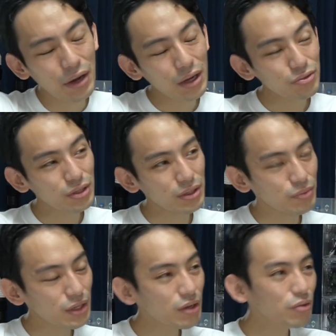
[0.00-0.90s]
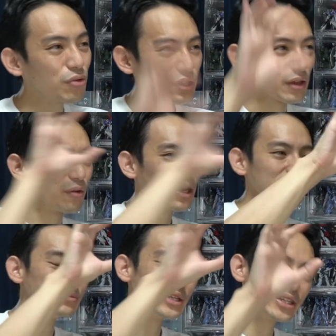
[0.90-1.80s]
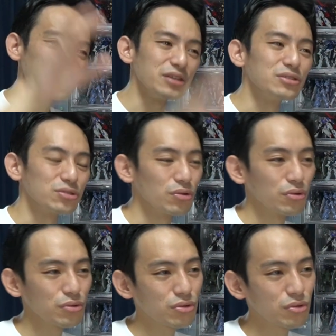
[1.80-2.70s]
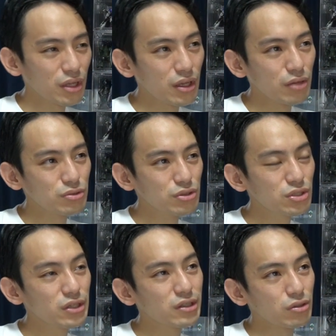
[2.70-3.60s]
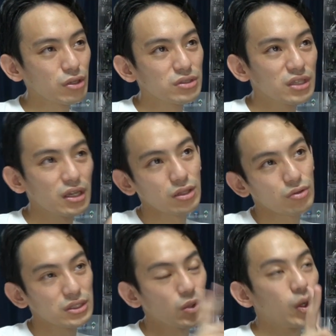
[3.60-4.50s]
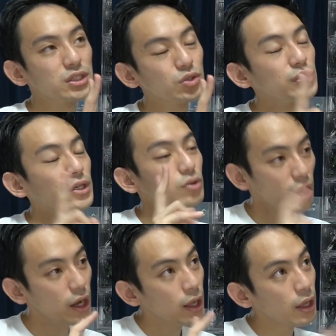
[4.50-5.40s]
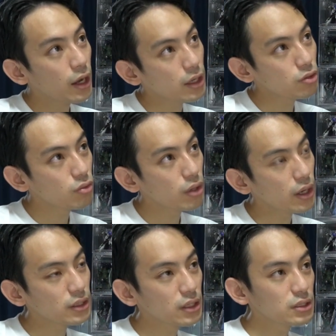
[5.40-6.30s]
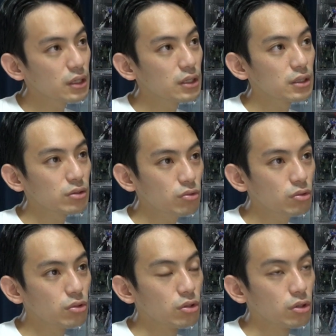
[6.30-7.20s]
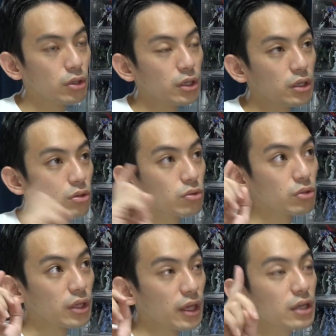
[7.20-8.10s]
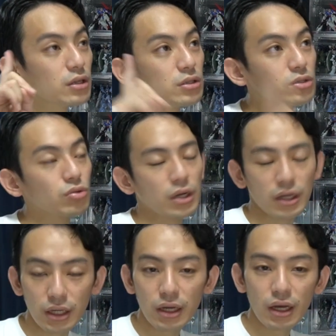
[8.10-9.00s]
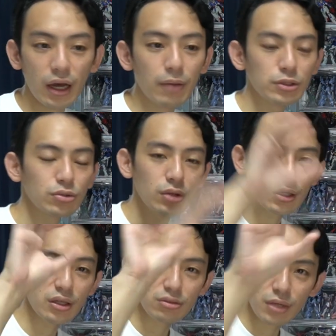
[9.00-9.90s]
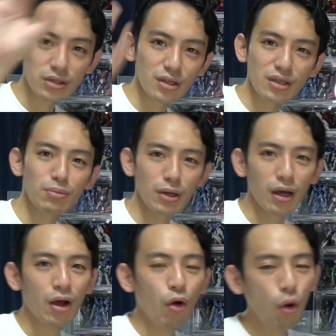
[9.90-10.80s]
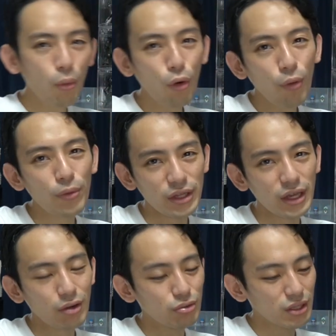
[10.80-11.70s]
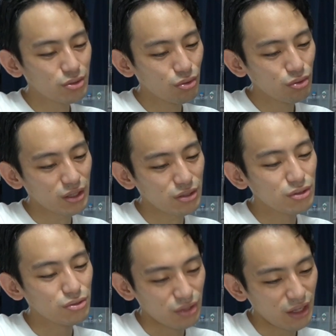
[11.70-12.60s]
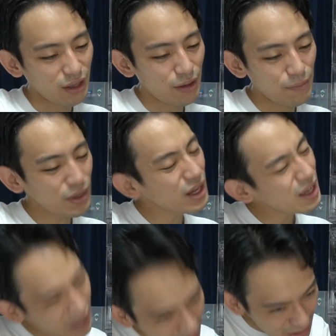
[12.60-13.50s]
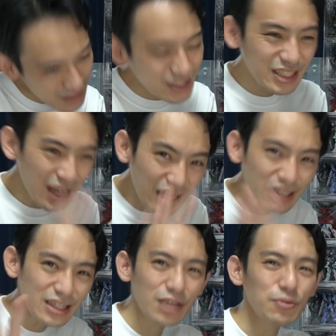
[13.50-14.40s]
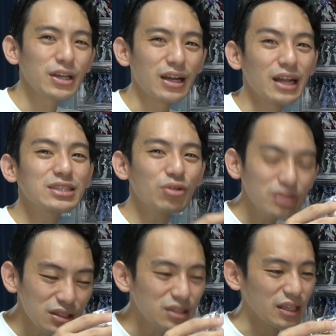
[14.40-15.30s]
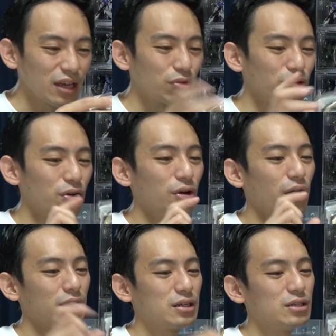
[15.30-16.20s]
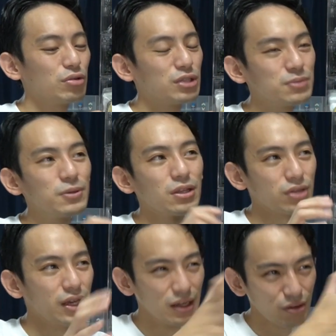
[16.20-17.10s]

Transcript: あとねでも結構ね枠埋まってきてるんですよほんとね。宇宙世紀だとゼータとかゼロはち小隊とかあとはアナザーだとえっとねX とかかな。はいまあその辺がね埋まっていけばほぼほぼねこう出揃ってくるのでまあ時間かかってもいいから少しずつねこのアクリルロゴディスプレイのね